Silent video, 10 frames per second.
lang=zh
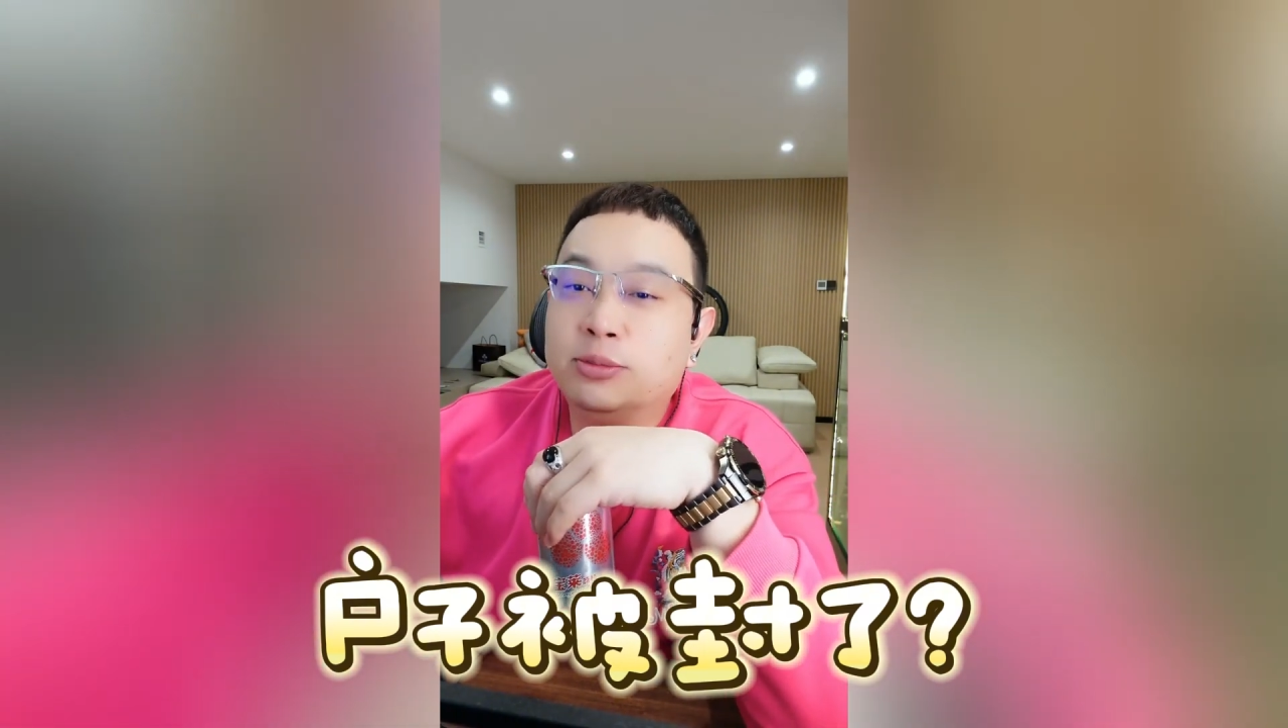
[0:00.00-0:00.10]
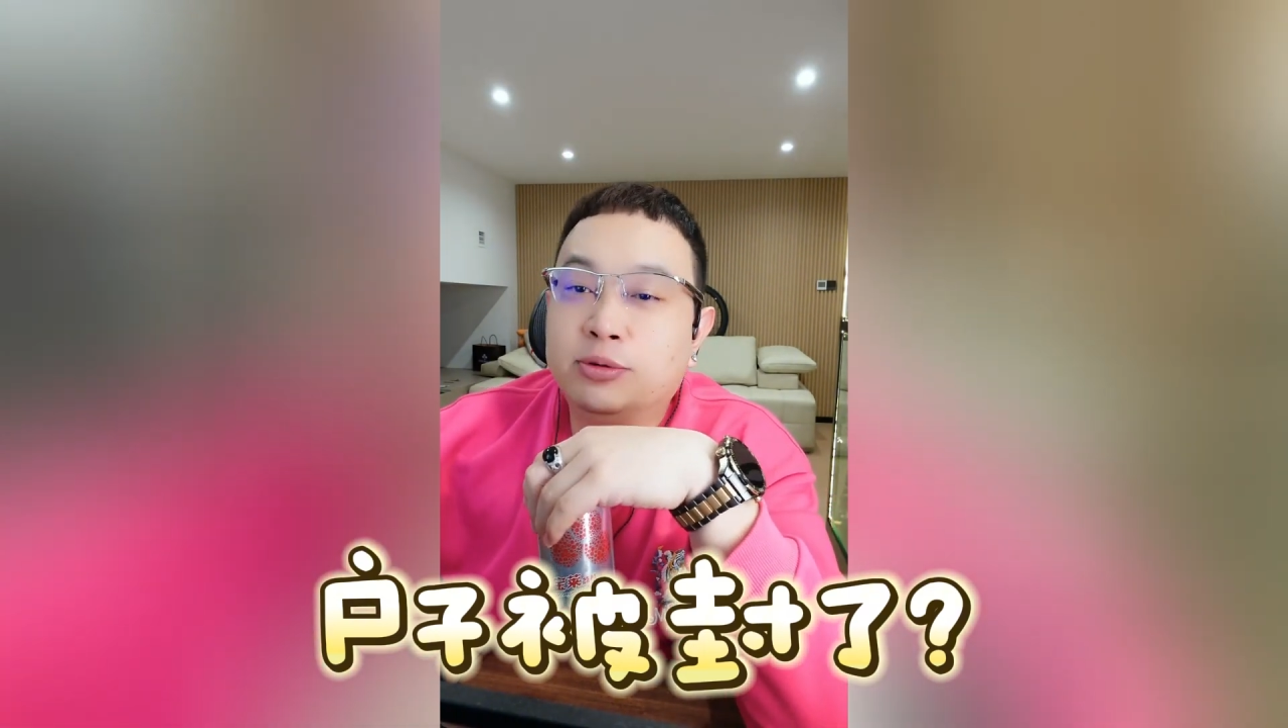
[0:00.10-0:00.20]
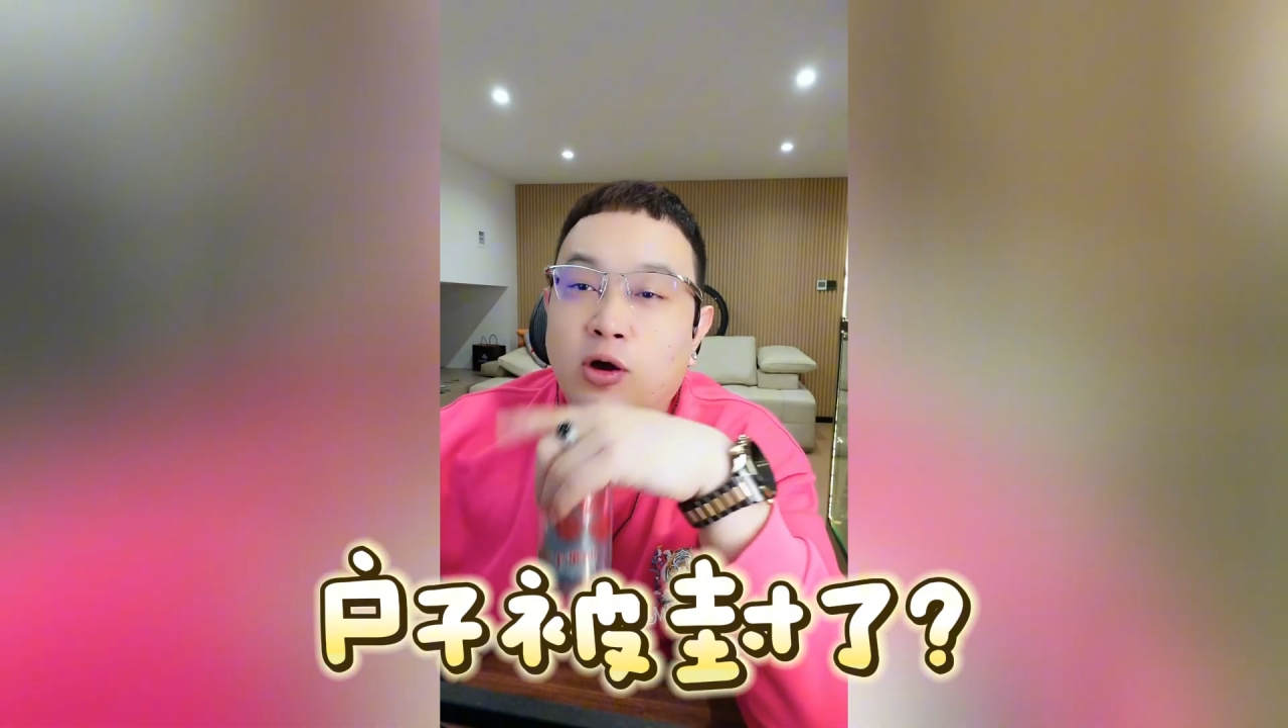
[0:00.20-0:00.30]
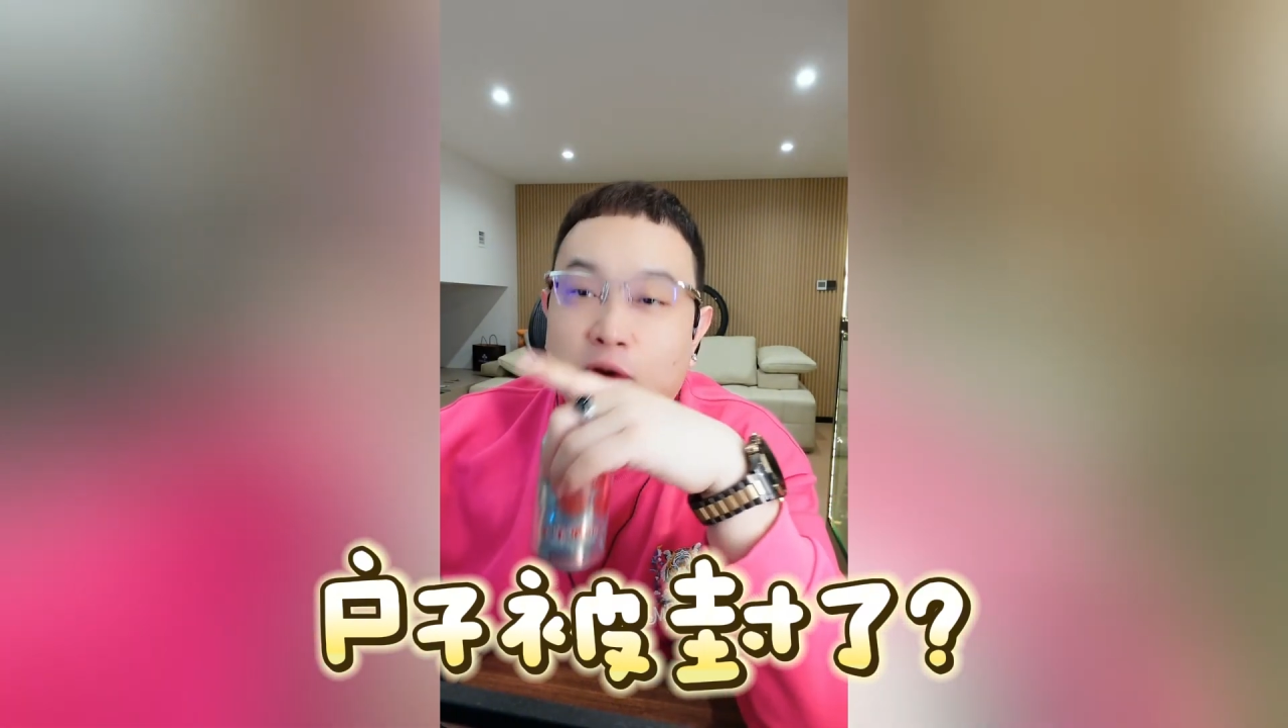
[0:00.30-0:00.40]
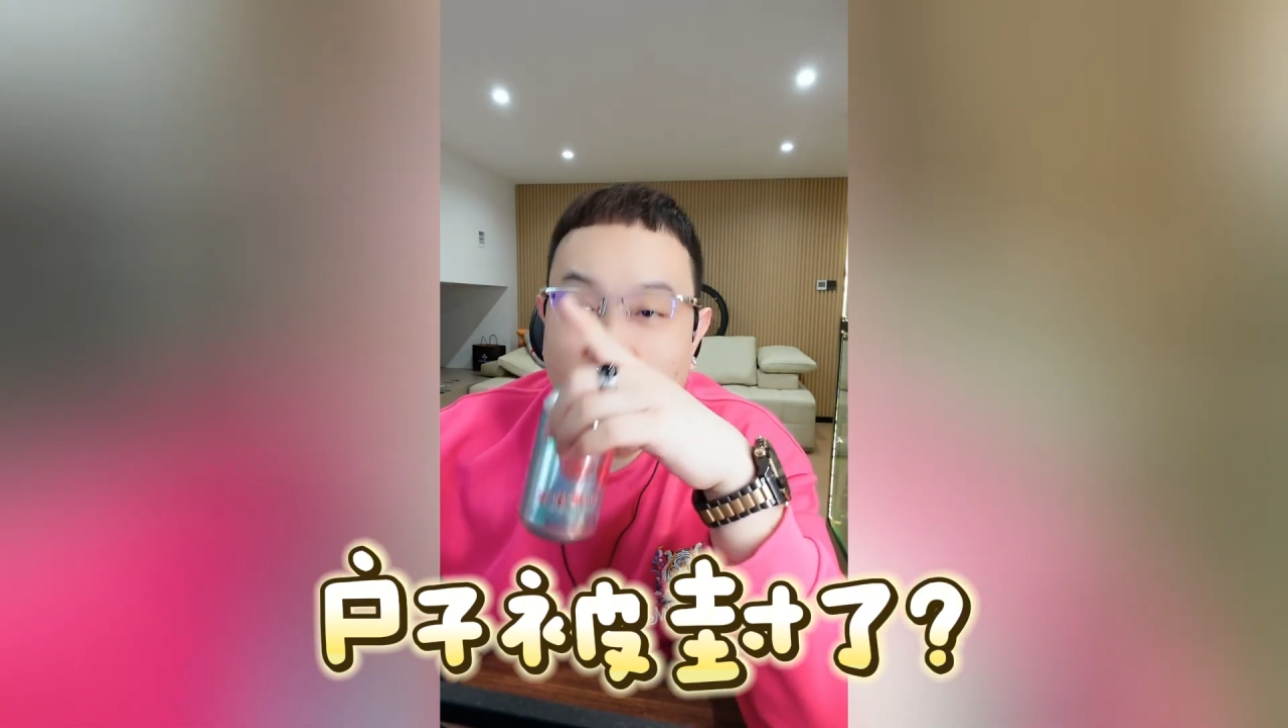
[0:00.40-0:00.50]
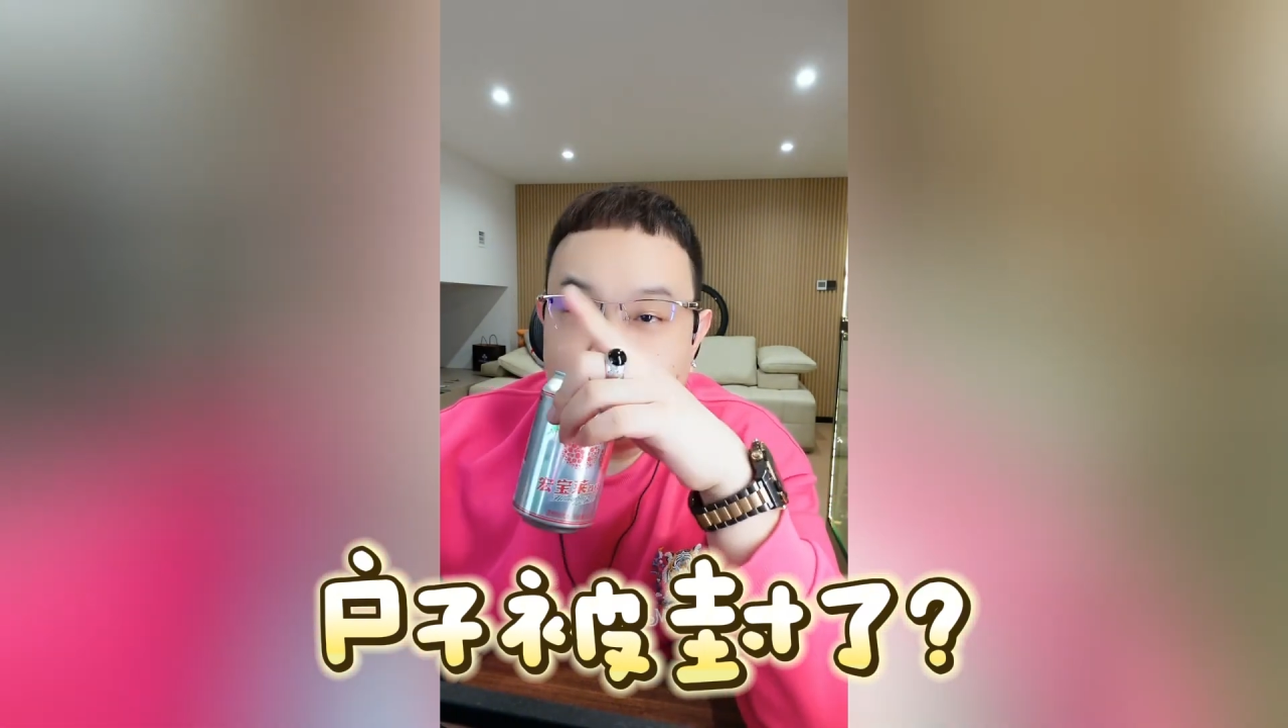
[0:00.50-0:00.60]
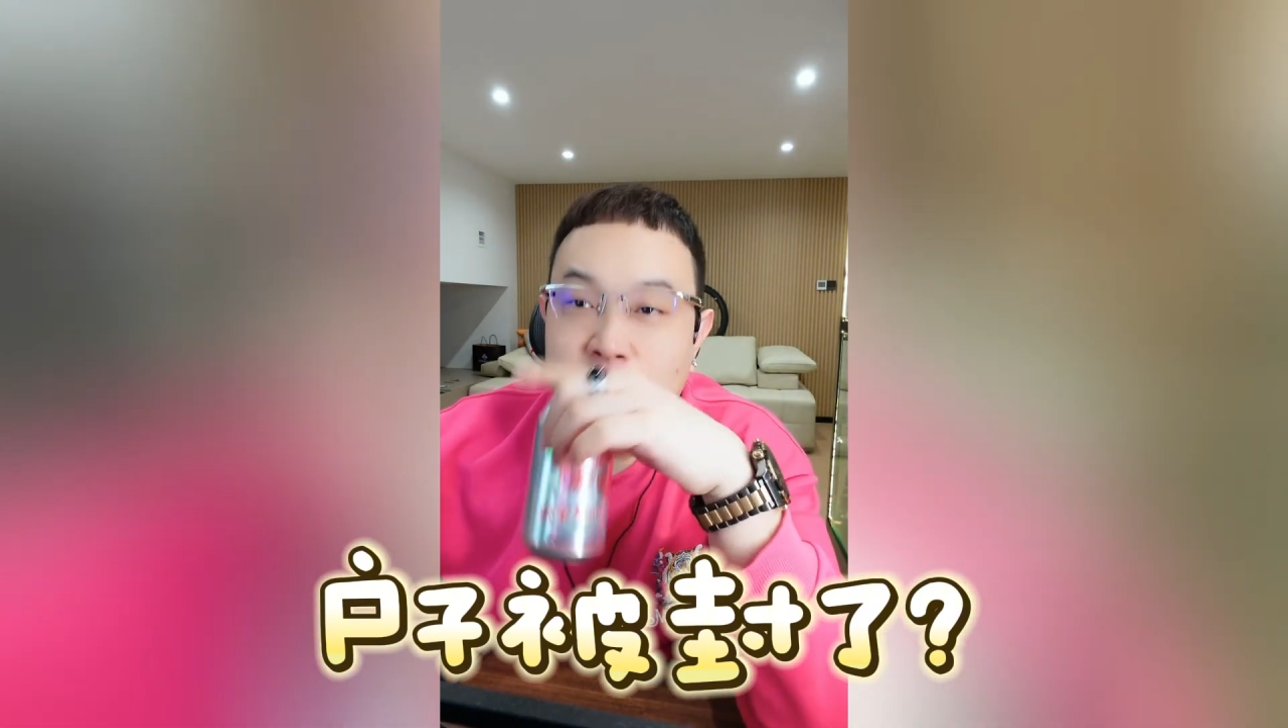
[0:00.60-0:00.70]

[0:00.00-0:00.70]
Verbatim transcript: 不好来的，